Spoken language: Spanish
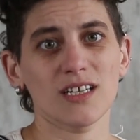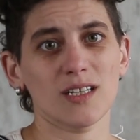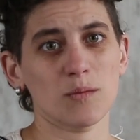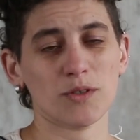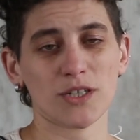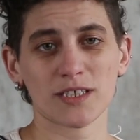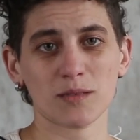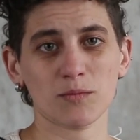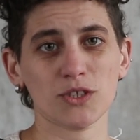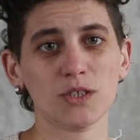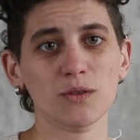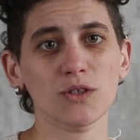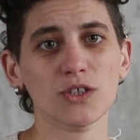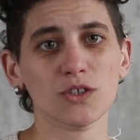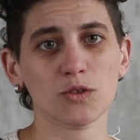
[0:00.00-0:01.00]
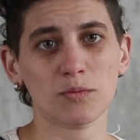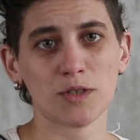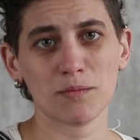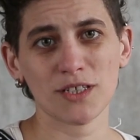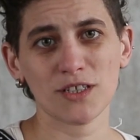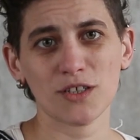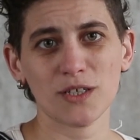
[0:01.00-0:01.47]
y por ese motivo su
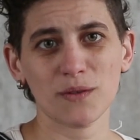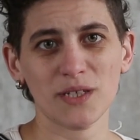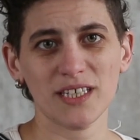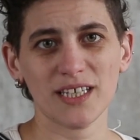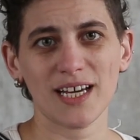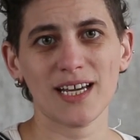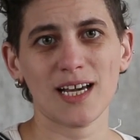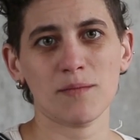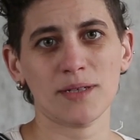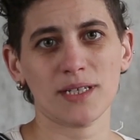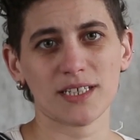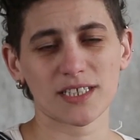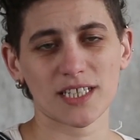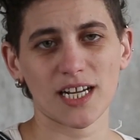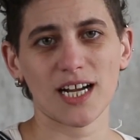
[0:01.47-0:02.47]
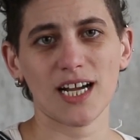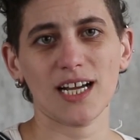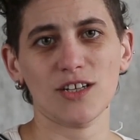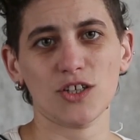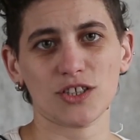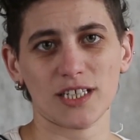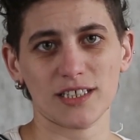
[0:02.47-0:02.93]
promedio de vida apenas
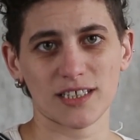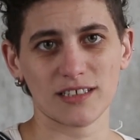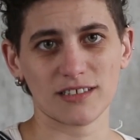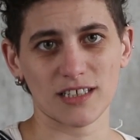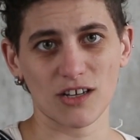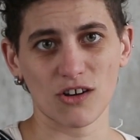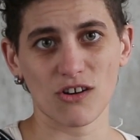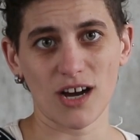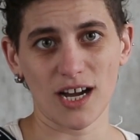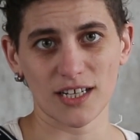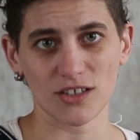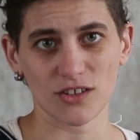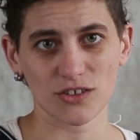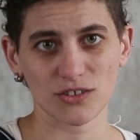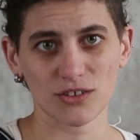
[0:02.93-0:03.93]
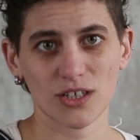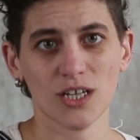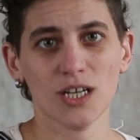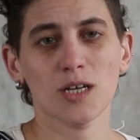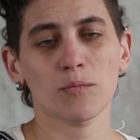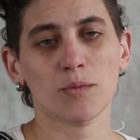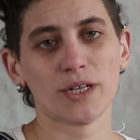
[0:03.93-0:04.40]
llega a los 35 años.
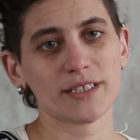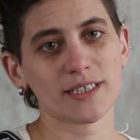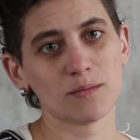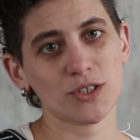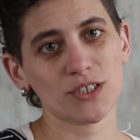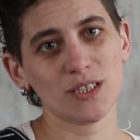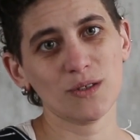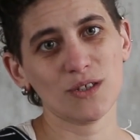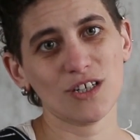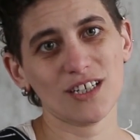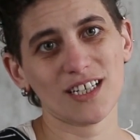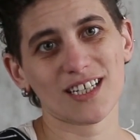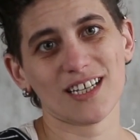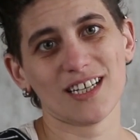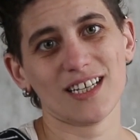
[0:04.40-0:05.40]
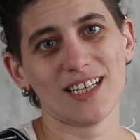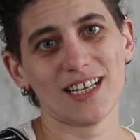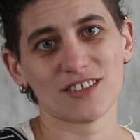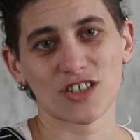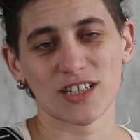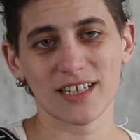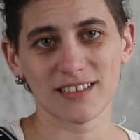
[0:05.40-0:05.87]
Por este motivo es que
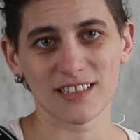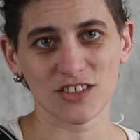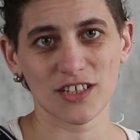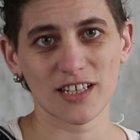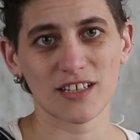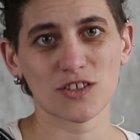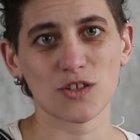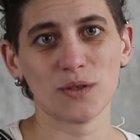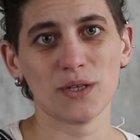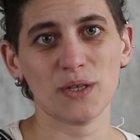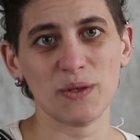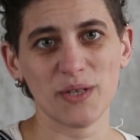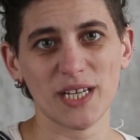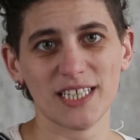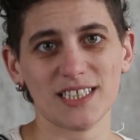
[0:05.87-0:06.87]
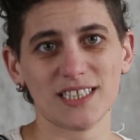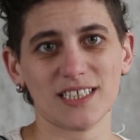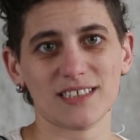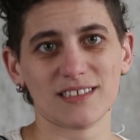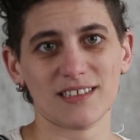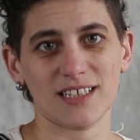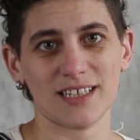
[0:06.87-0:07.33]
las organizaciones de
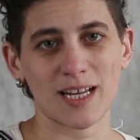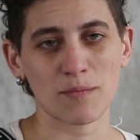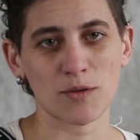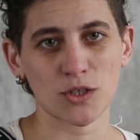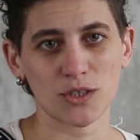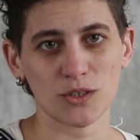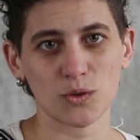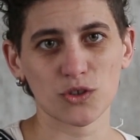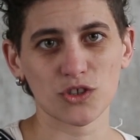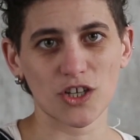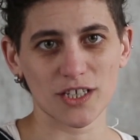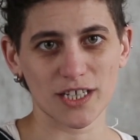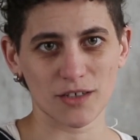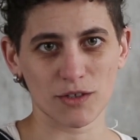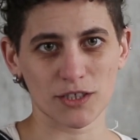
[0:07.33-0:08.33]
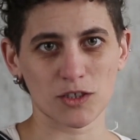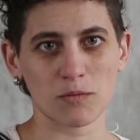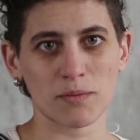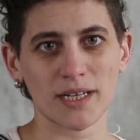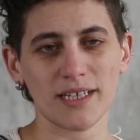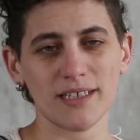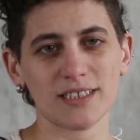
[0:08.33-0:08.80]
sobrevivientes de la prostitución en
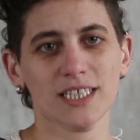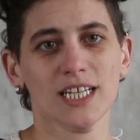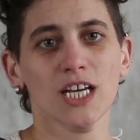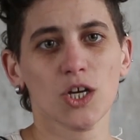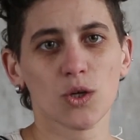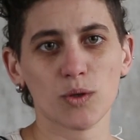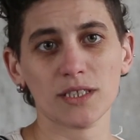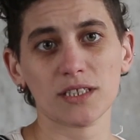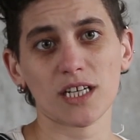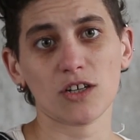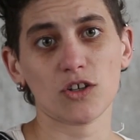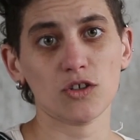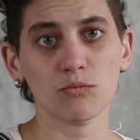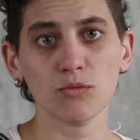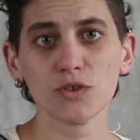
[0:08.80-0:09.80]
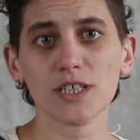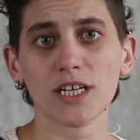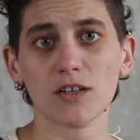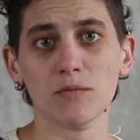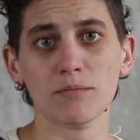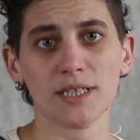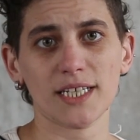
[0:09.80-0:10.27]
nuestro país cuentan con
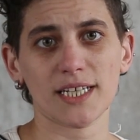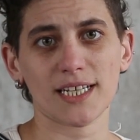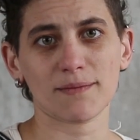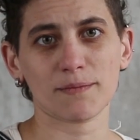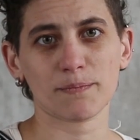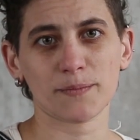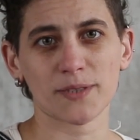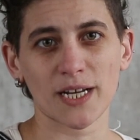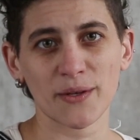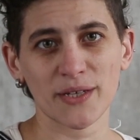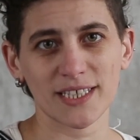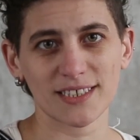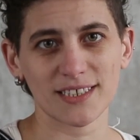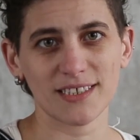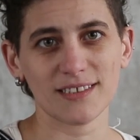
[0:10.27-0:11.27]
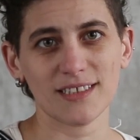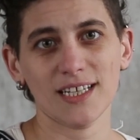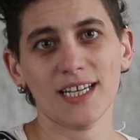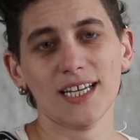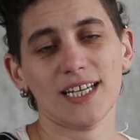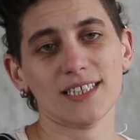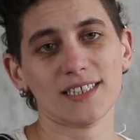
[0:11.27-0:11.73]
muchas compañeras travestis,
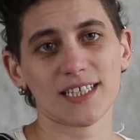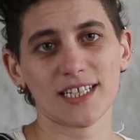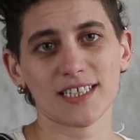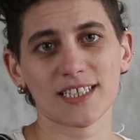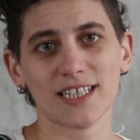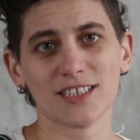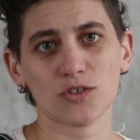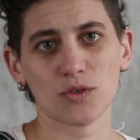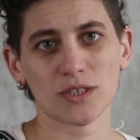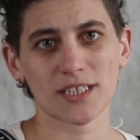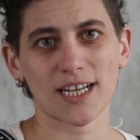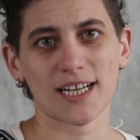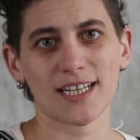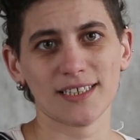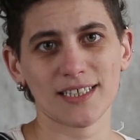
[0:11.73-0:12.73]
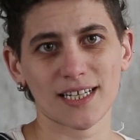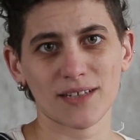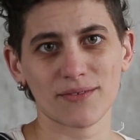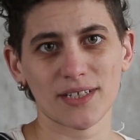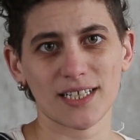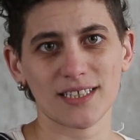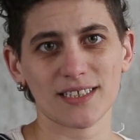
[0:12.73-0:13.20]
entre ellas nuestras grandes
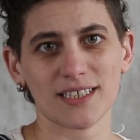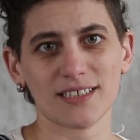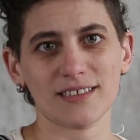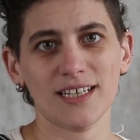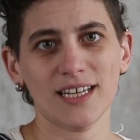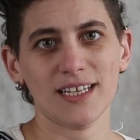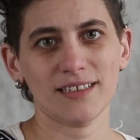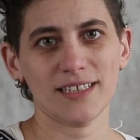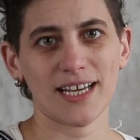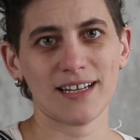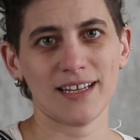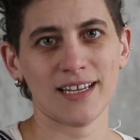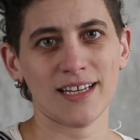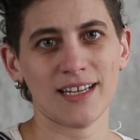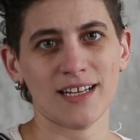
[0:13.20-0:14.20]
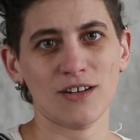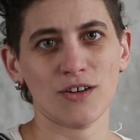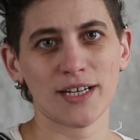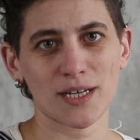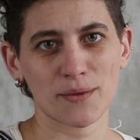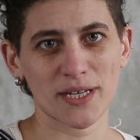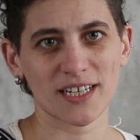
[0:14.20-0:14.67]
referentes eh,
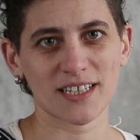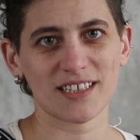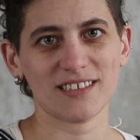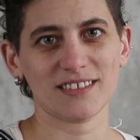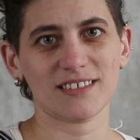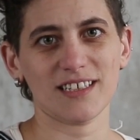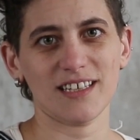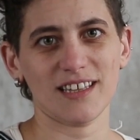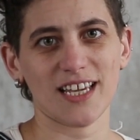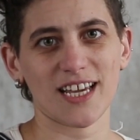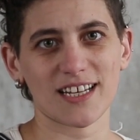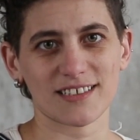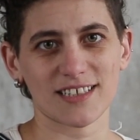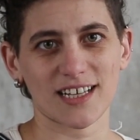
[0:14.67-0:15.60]
Loana Berkins y Diana